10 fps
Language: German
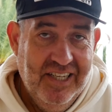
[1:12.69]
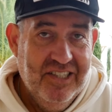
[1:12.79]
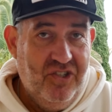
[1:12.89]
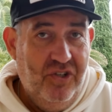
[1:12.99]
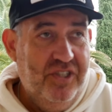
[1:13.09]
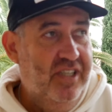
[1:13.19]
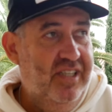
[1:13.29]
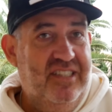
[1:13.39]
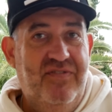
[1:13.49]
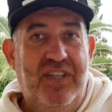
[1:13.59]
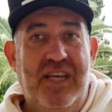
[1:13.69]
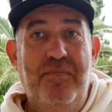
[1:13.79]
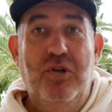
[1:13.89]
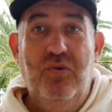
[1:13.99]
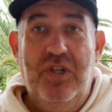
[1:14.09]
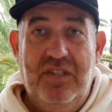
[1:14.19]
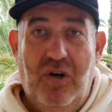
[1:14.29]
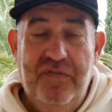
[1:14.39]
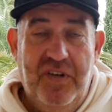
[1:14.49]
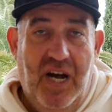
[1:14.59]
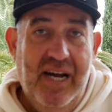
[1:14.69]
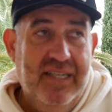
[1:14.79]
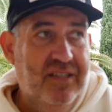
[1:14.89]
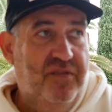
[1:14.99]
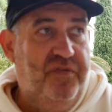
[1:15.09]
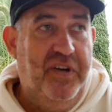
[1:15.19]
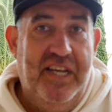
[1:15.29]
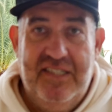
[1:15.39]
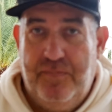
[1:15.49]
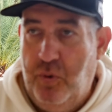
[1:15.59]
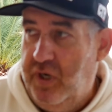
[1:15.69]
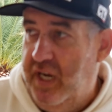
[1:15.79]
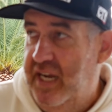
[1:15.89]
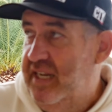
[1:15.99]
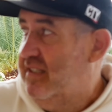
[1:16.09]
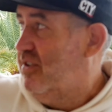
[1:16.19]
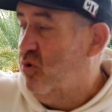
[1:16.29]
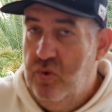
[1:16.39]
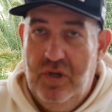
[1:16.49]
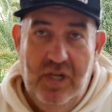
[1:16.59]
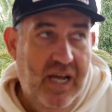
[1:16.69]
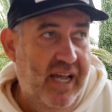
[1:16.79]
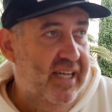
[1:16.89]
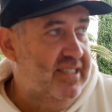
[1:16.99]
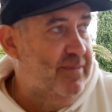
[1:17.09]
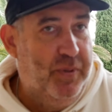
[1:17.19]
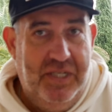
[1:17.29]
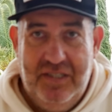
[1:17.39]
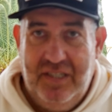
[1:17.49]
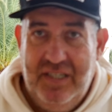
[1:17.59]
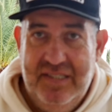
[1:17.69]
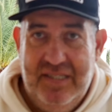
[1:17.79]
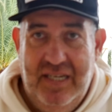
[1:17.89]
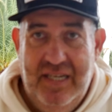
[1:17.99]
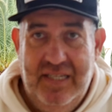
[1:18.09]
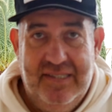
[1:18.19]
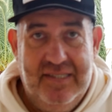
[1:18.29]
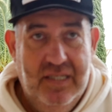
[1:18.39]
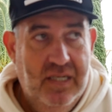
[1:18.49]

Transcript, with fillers: sondern es wird immer nur darauf geachtet, Facebook Ads, Google Ads, Pinterest Ads,